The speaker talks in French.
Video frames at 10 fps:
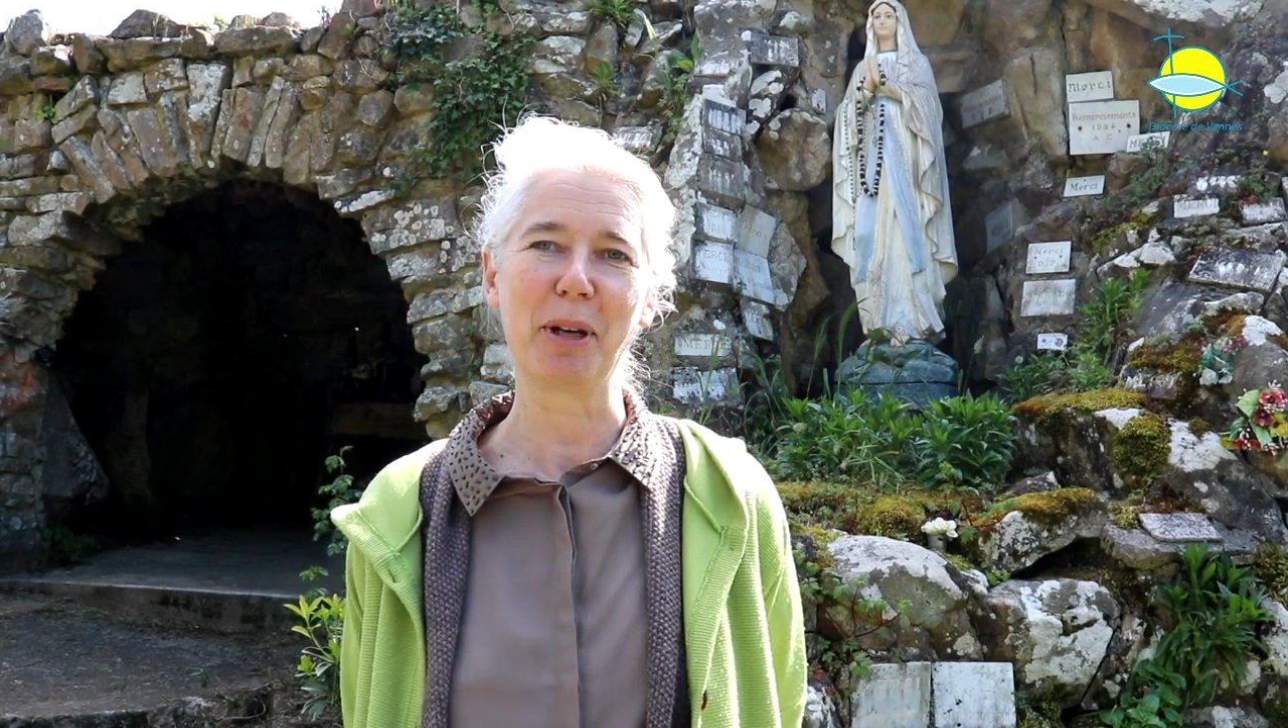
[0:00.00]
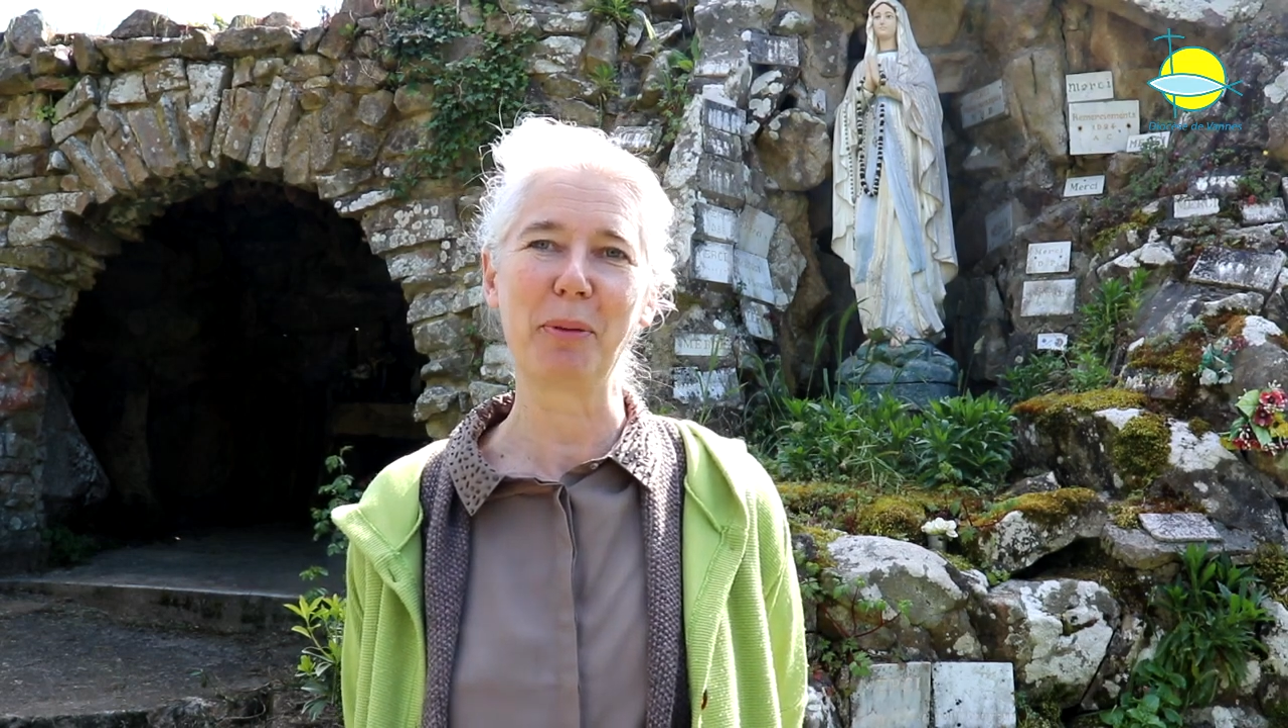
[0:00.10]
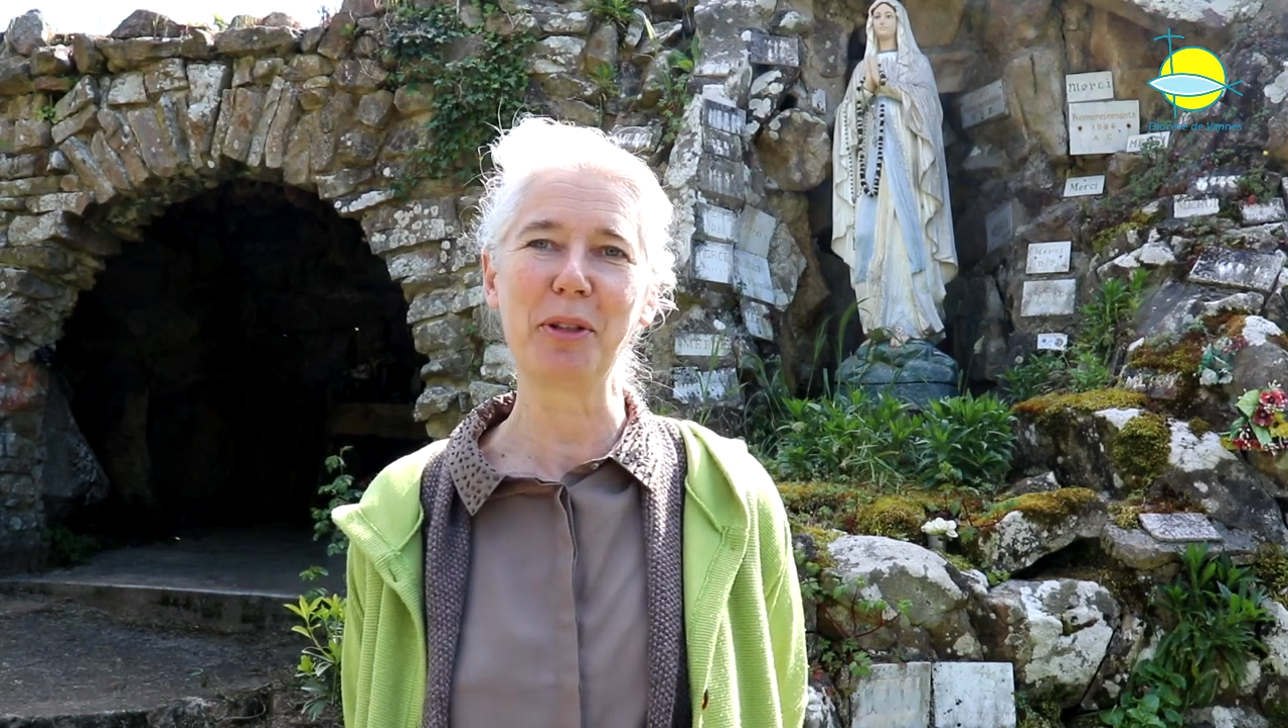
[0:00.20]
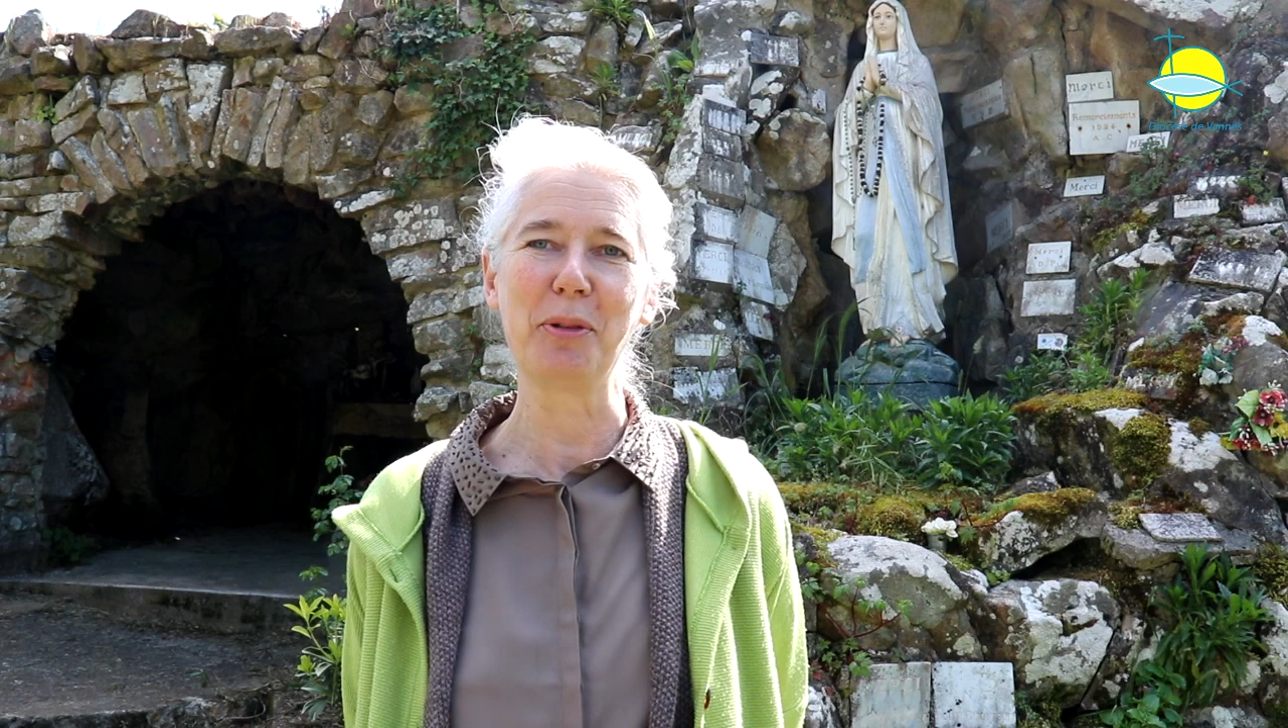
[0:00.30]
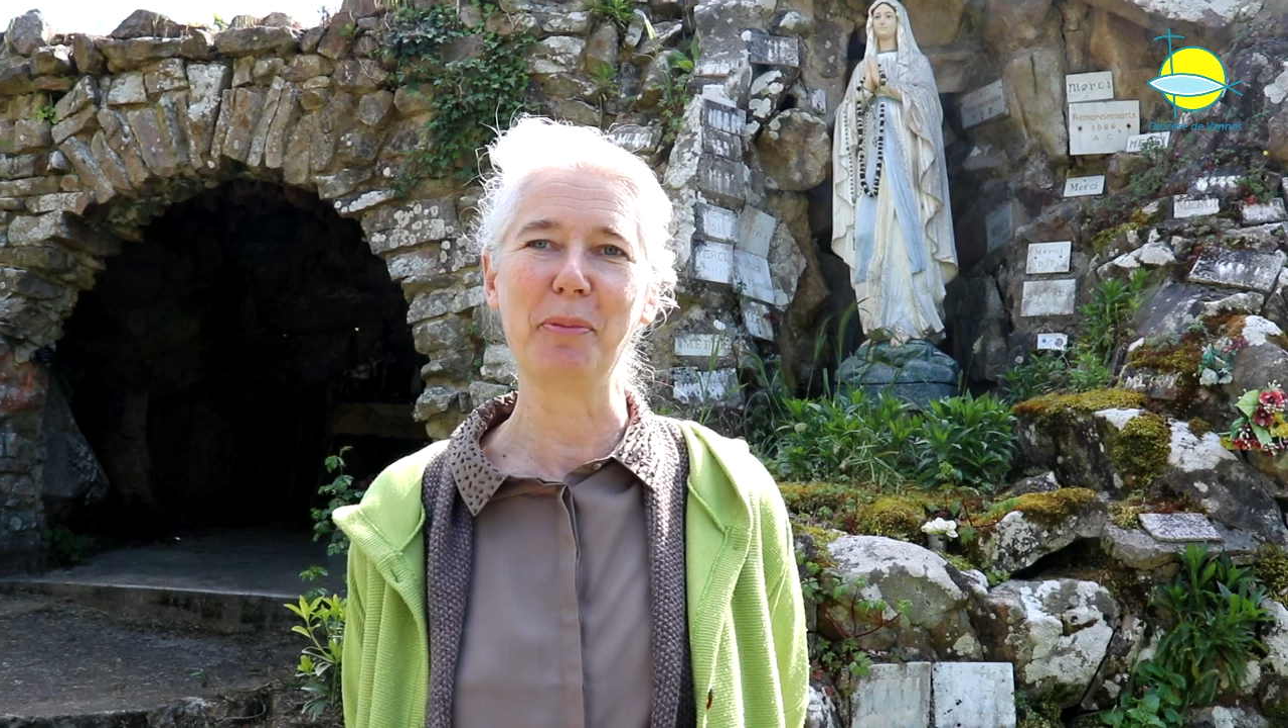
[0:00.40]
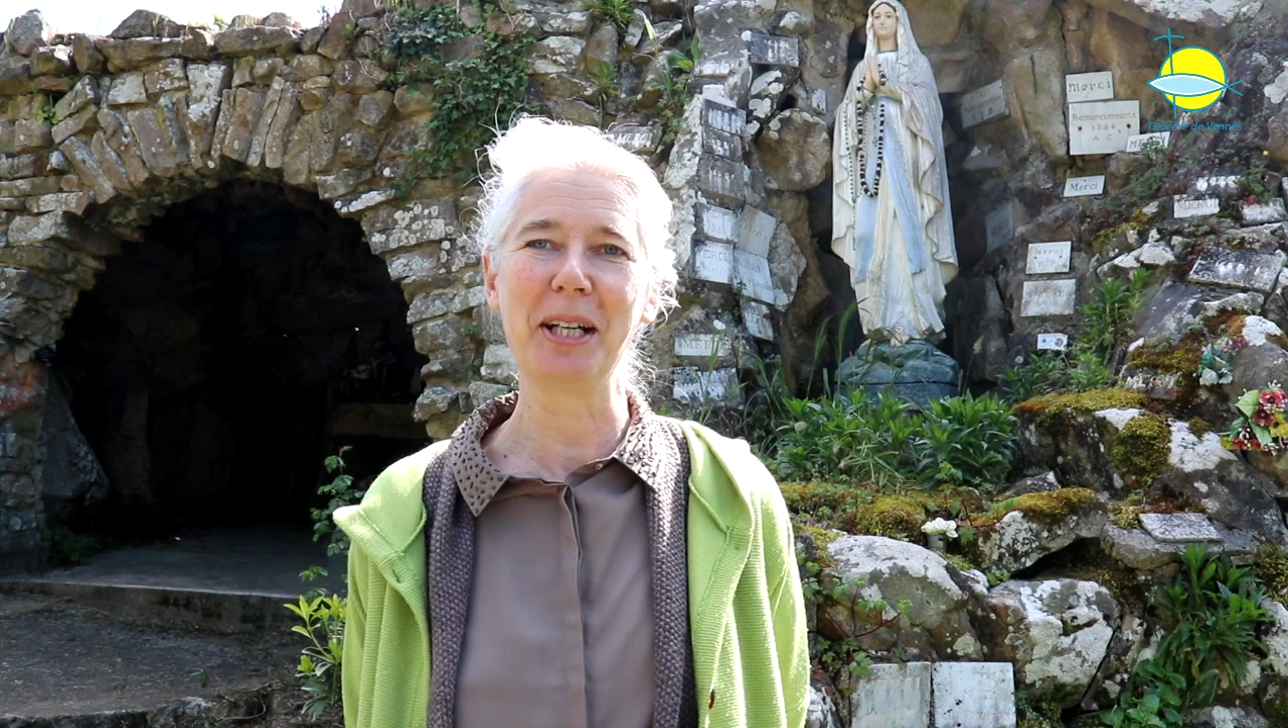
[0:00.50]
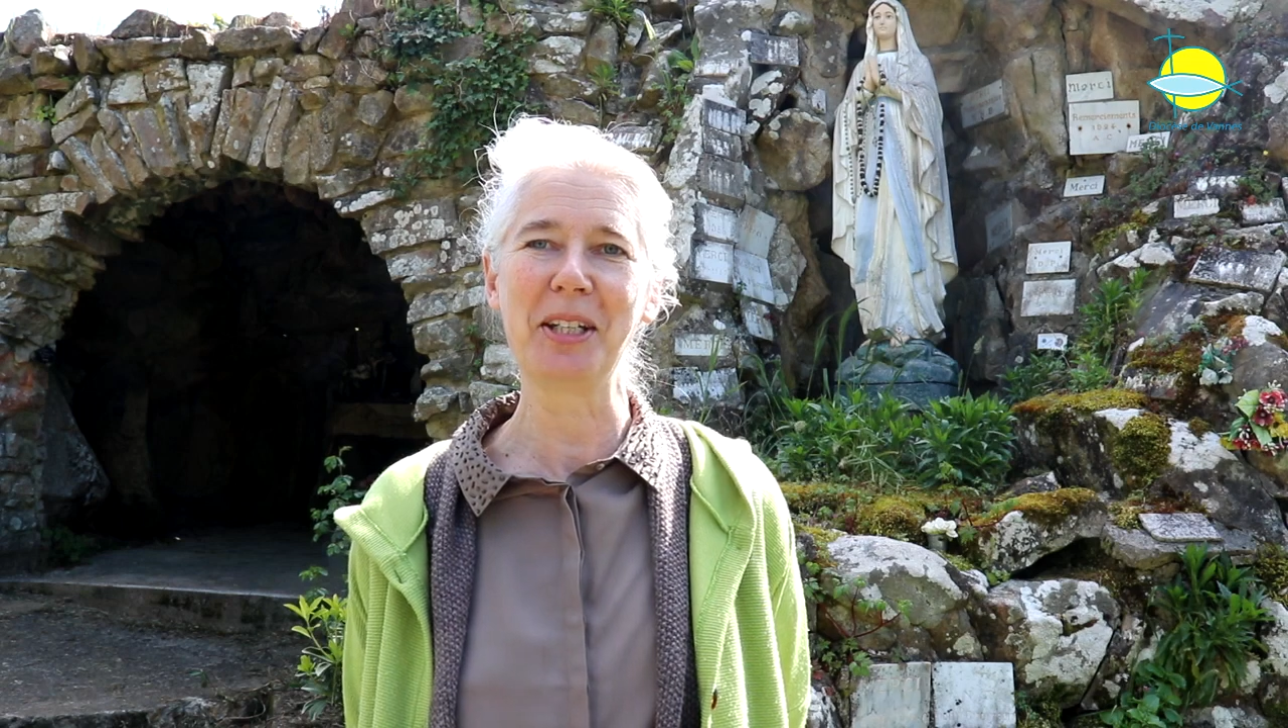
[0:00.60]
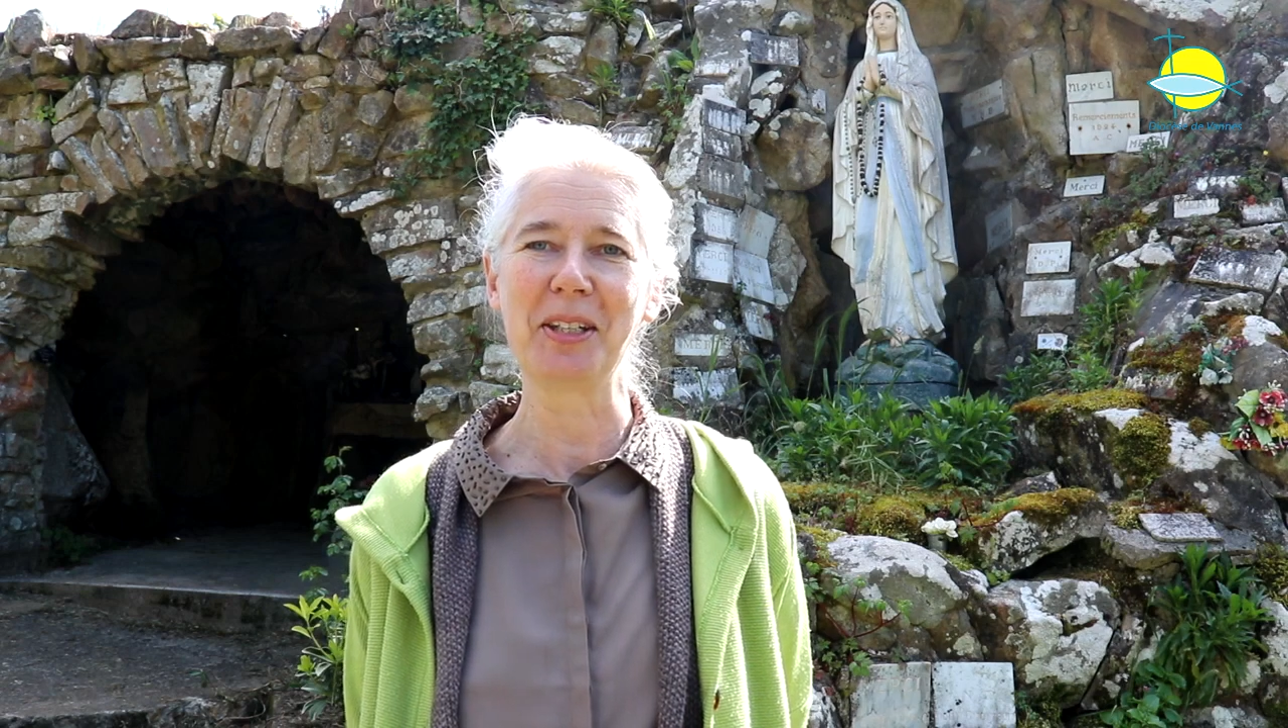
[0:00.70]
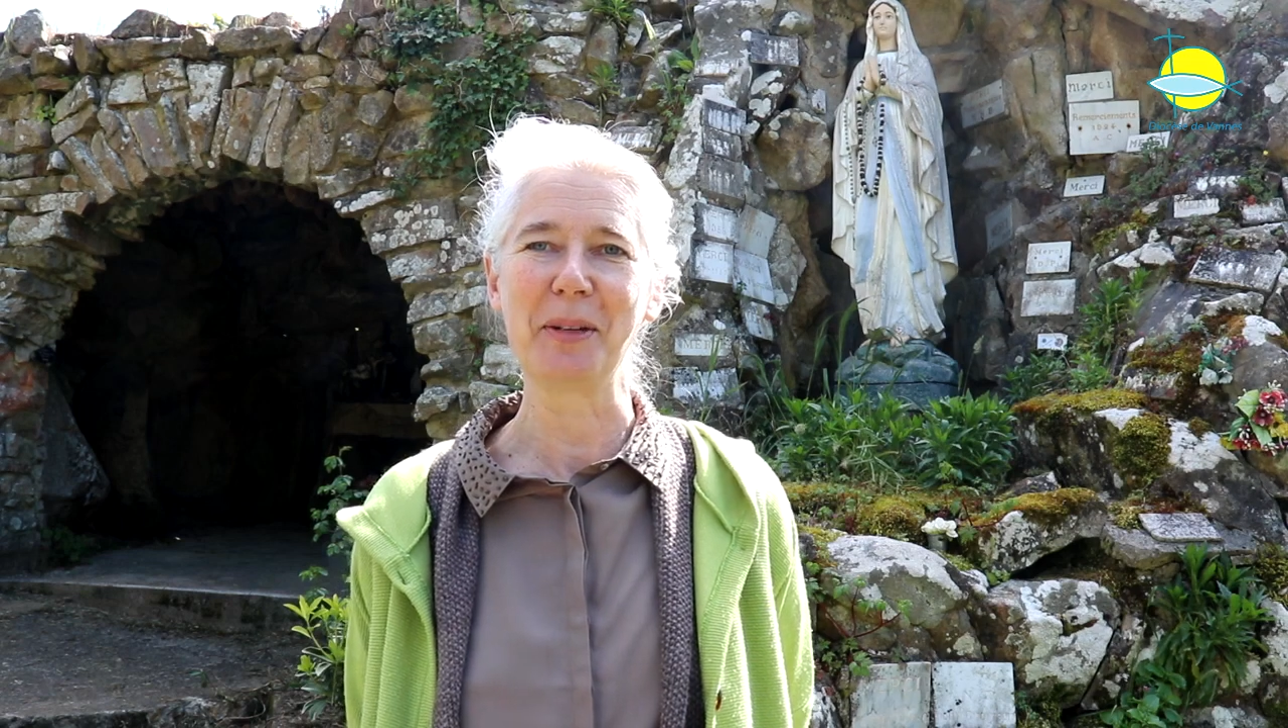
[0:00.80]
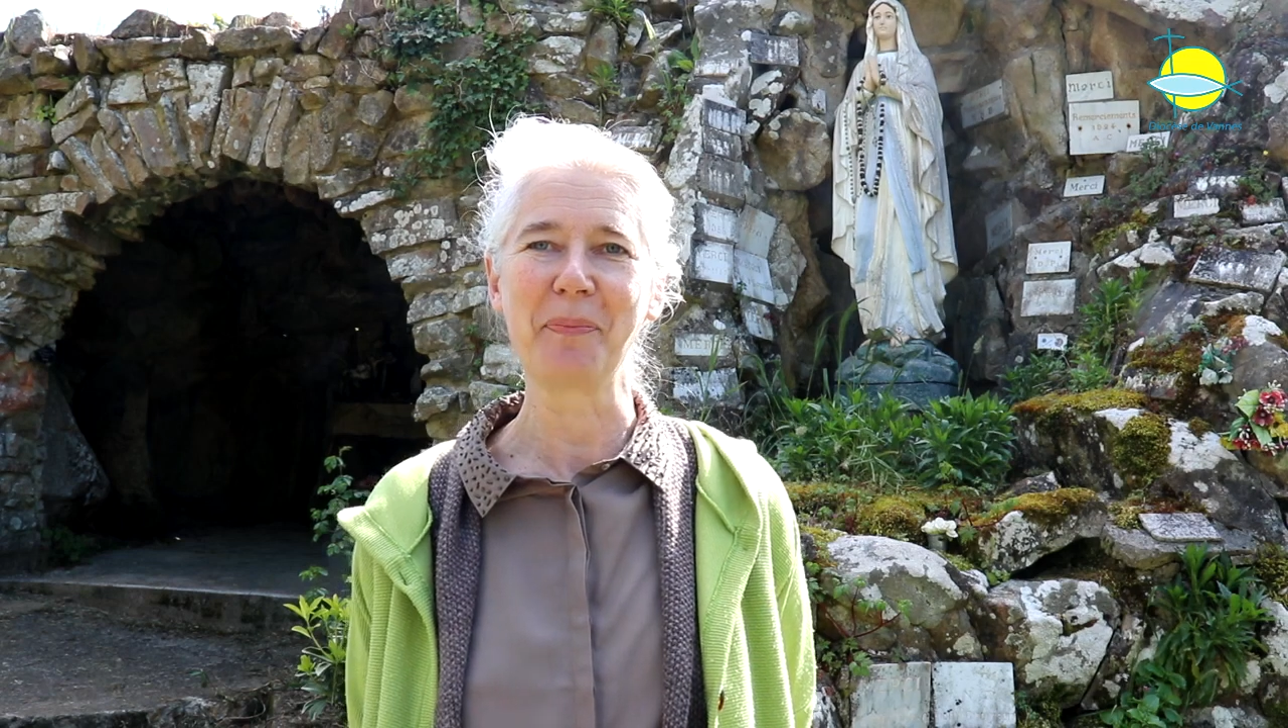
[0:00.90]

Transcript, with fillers: paroisse de Bels